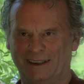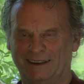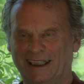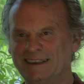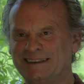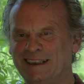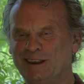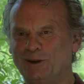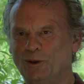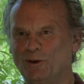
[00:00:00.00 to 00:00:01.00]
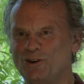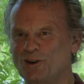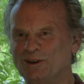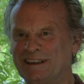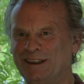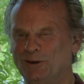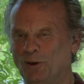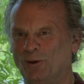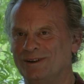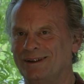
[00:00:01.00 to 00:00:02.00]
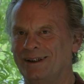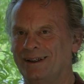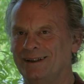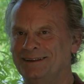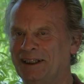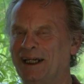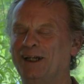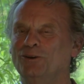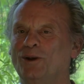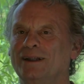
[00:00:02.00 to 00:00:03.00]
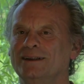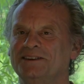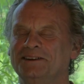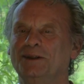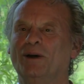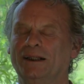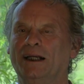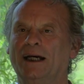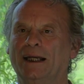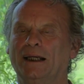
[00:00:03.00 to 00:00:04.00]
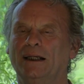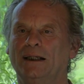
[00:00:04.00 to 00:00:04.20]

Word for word: 男性と女性の出会いの話ではない。